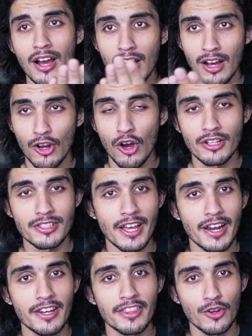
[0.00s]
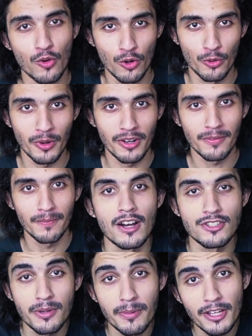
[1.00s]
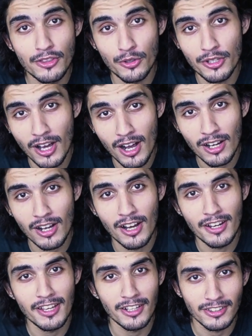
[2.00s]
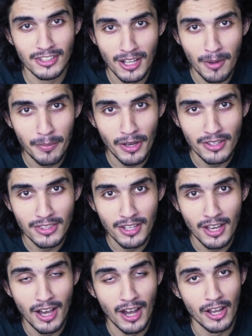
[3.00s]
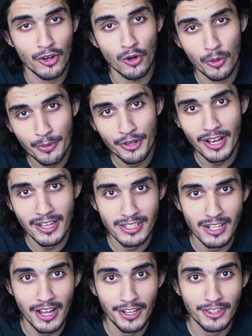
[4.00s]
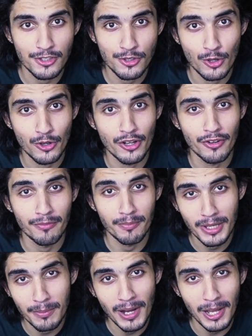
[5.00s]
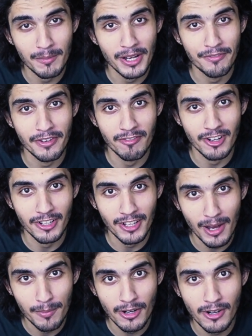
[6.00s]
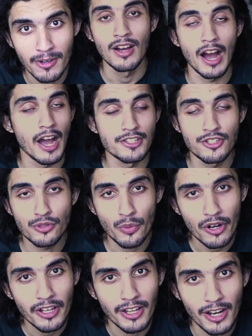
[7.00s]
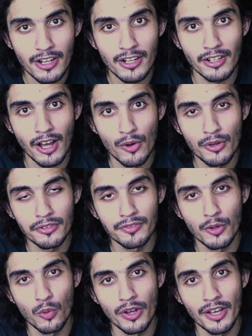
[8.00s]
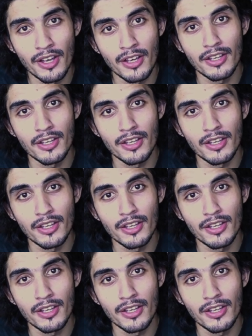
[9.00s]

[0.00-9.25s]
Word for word: अलॉन्ग साइड दी ओल्ड वन अच्छा भाई तो यहाँ कहानी अख्ताम पे आती है आई होप यू गाइज लाइक द स्टोरी ऑफ मी बाइंग माई फेवरेट कैमरा आई जस्ट वॉन्ट गेट इट आउट ऑफ द वे